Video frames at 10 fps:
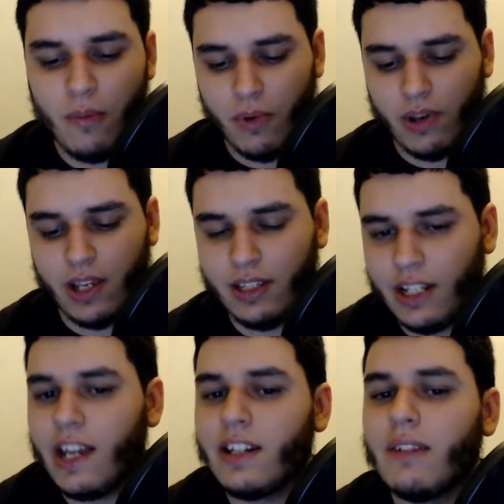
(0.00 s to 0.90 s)
porque él
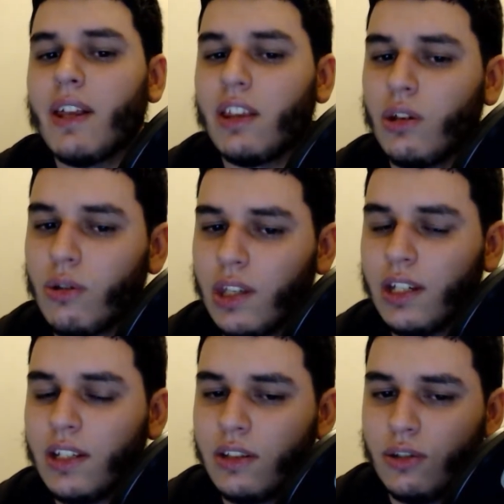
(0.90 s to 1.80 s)
tenía ese vacío
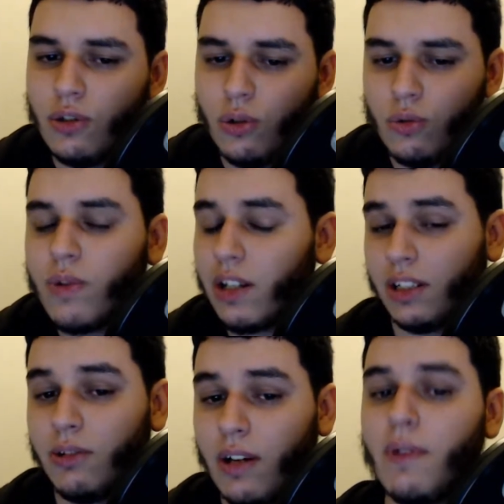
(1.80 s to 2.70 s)
de yo nunca he
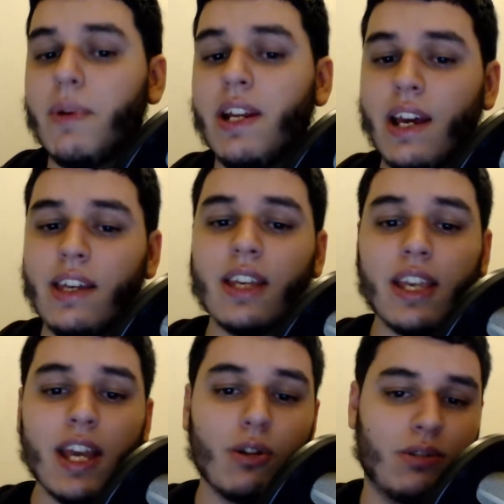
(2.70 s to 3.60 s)
tenido una familia y
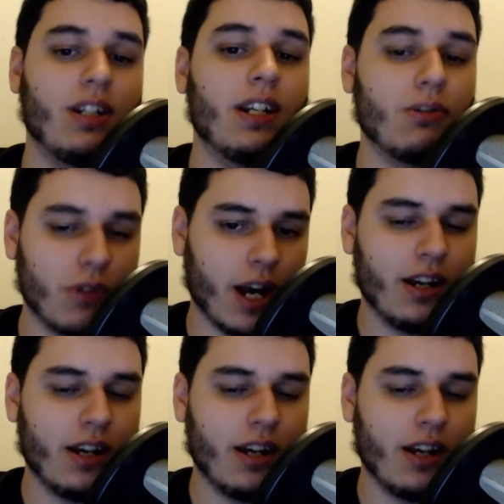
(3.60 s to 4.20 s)
quiero tener una